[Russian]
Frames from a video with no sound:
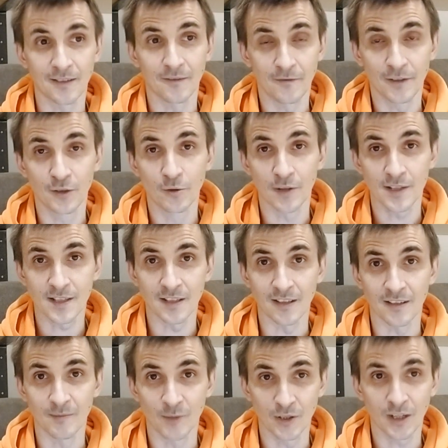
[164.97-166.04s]

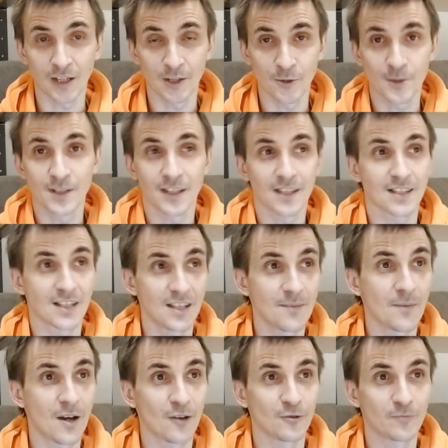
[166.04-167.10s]
видосе моноколесники
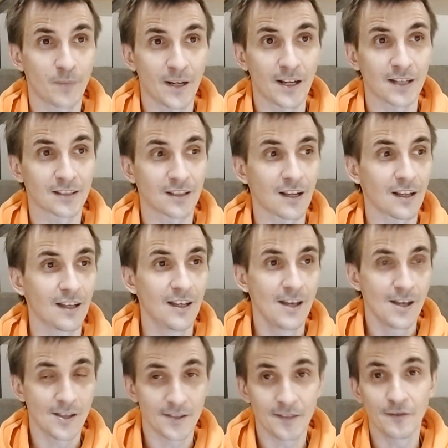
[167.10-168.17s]
занимают порядка
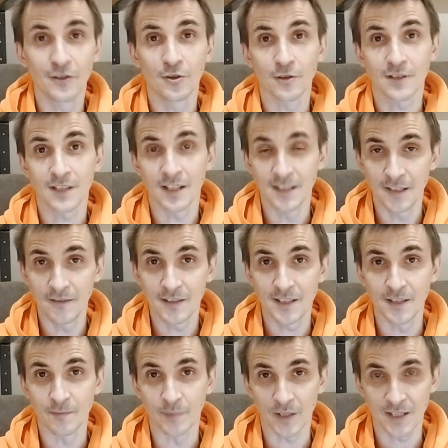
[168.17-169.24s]

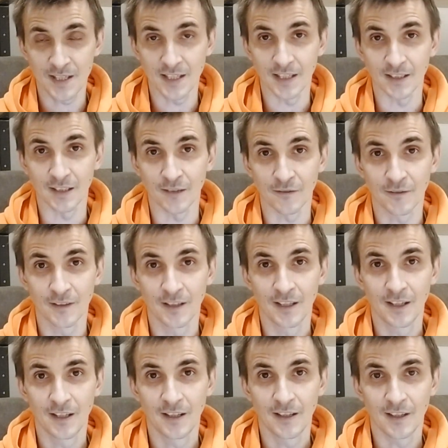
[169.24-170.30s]
99%
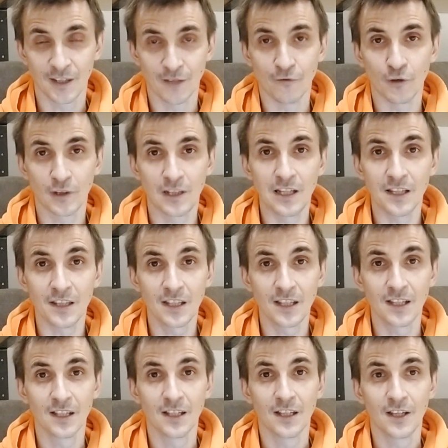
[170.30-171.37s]
его
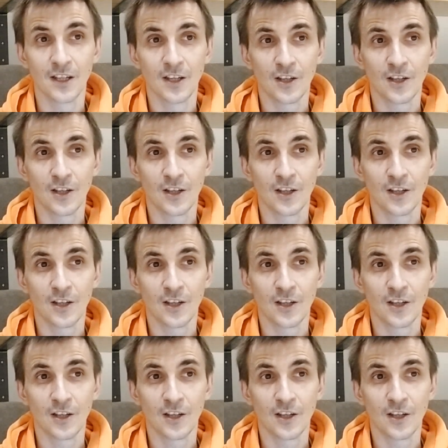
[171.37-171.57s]
длины –